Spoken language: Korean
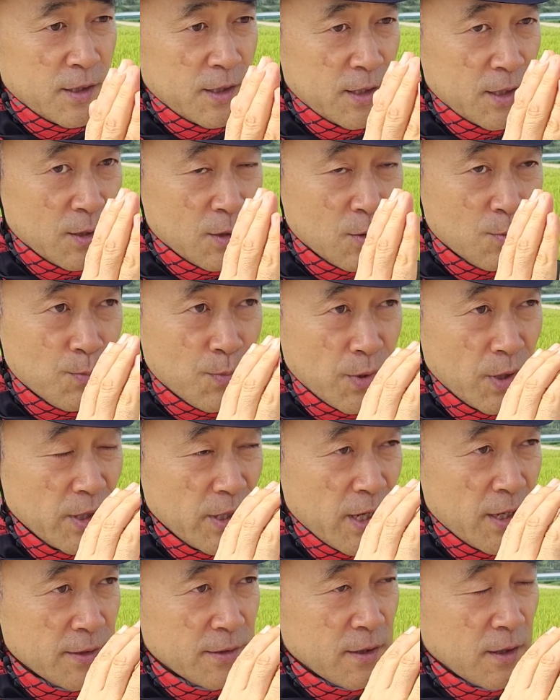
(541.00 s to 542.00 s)
이
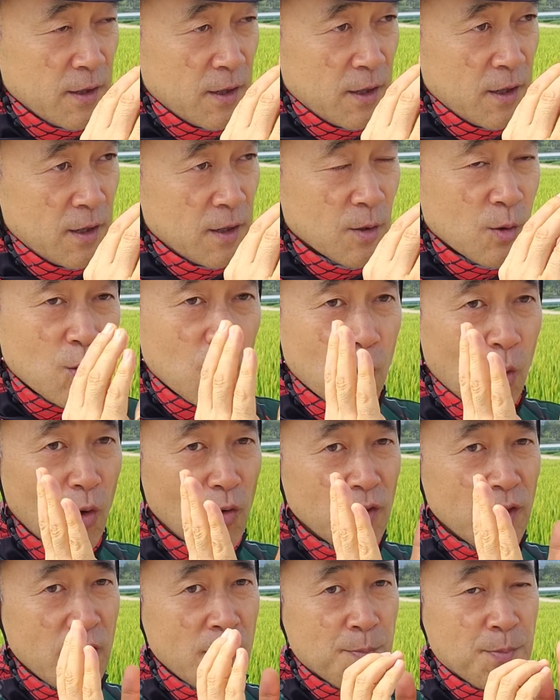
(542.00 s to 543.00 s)
벼에서
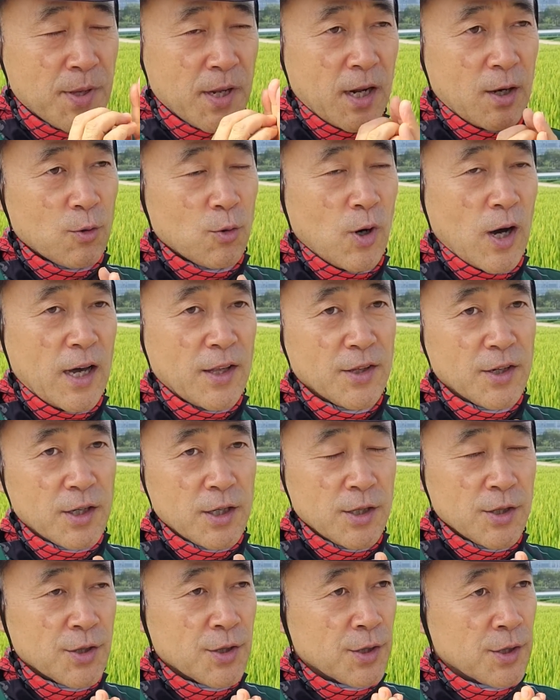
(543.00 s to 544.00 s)
꽃잎이라고
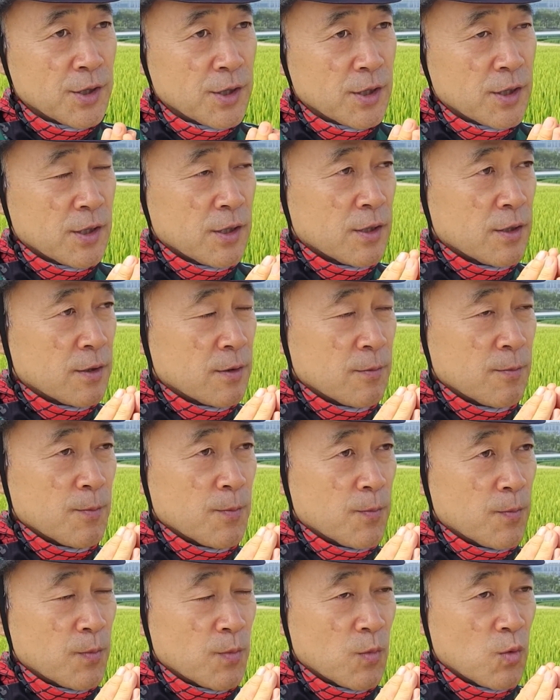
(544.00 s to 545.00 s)
하는
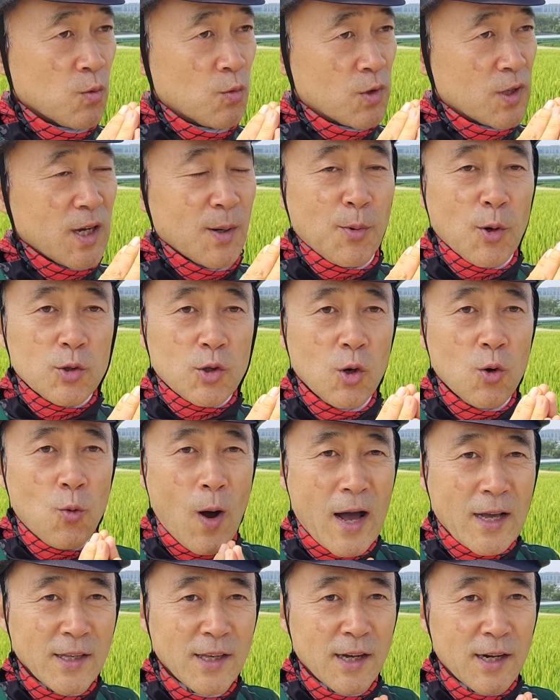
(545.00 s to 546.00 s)
음, 우리가 보통
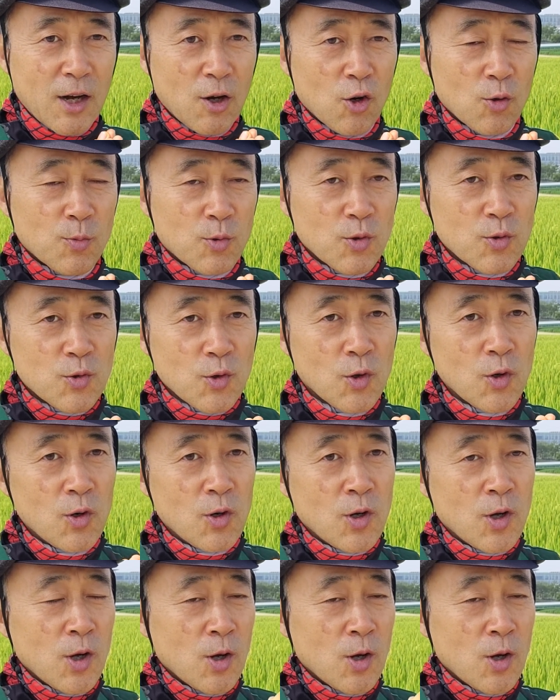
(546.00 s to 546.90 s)
왕겨라고 부르죠.